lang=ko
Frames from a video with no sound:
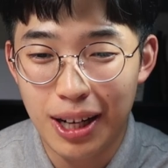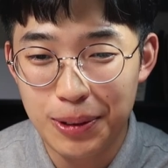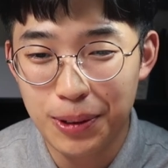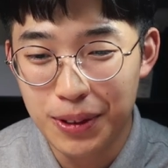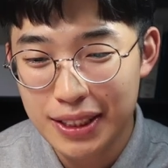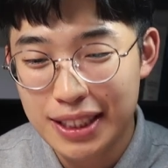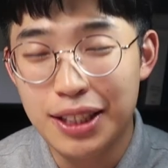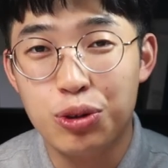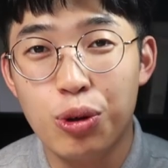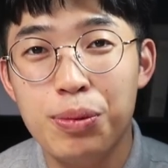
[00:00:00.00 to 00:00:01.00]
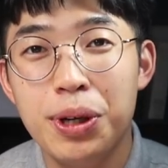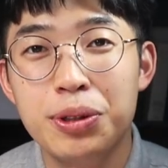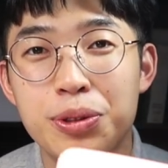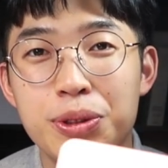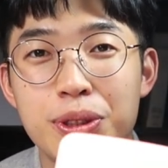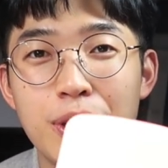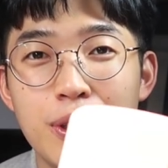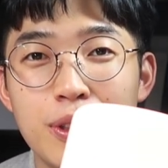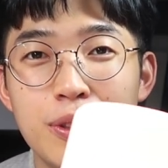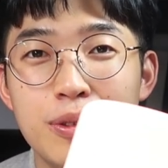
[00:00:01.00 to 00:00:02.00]
하고 그냥
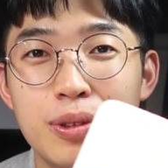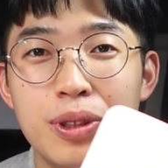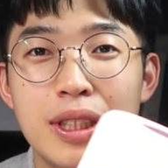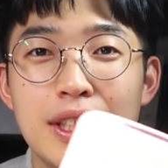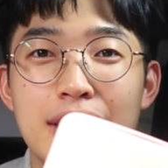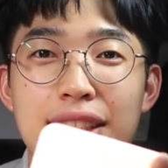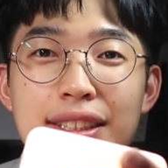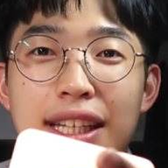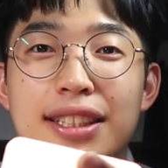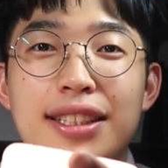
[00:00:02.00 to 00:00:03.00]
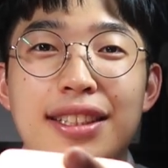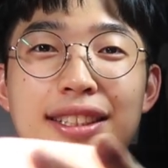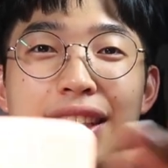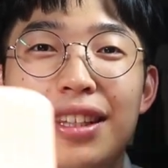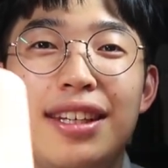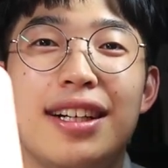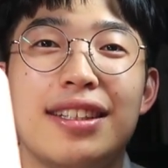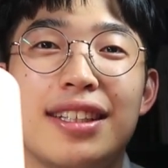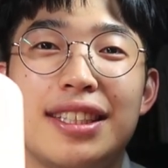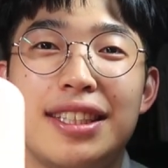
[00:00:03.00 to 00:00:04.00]
조명으로서 그리고 데스크
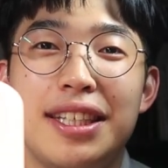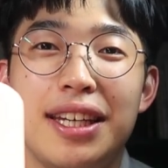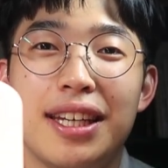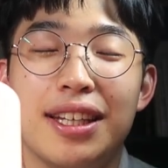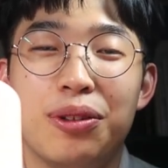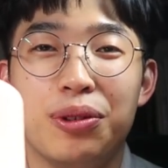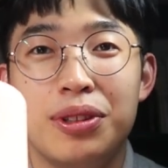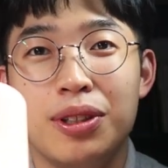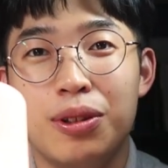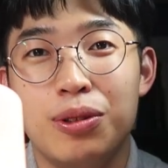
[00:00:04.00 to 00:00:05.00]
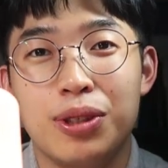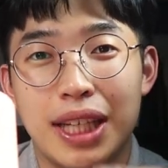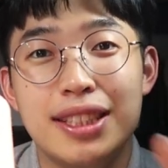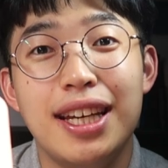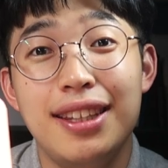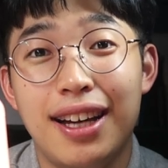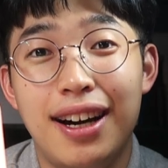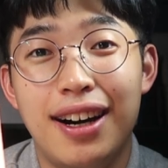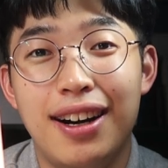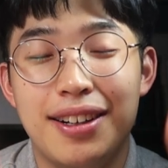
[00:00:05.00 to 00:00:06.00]
세팅할 때 시계 놓는 걸로
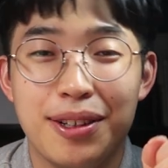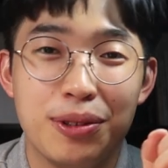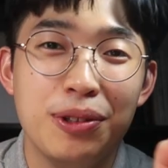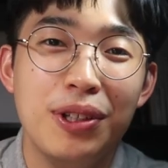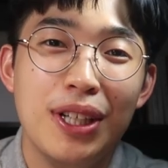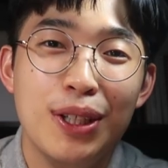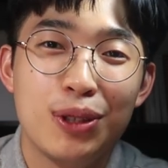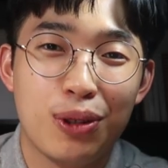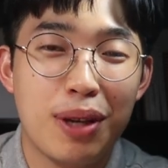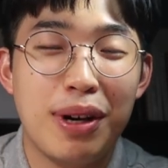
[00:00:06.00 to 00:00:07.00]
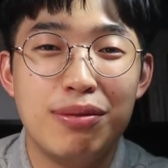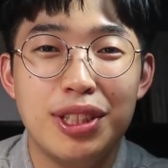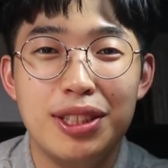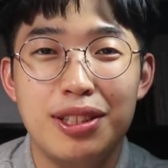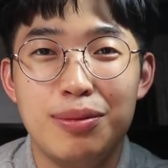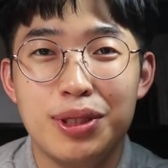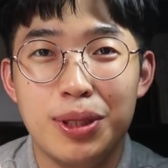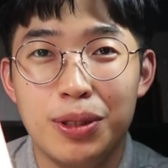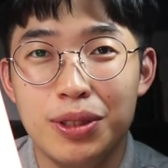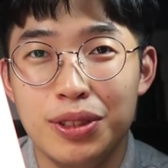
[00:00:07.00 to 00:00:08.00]
괜찮다 라고 소개 마무리
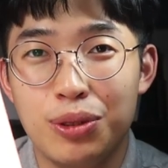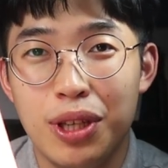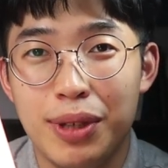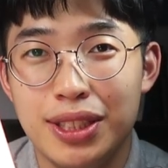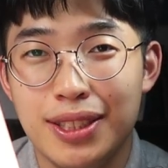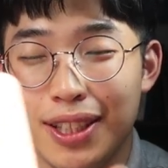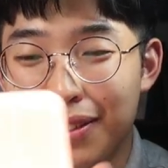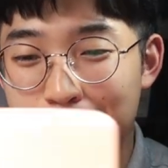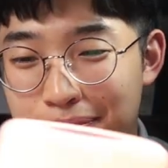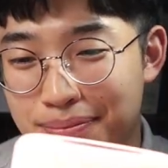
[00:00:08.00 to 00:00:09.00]
해드리면서 이거는 소개 마칠게요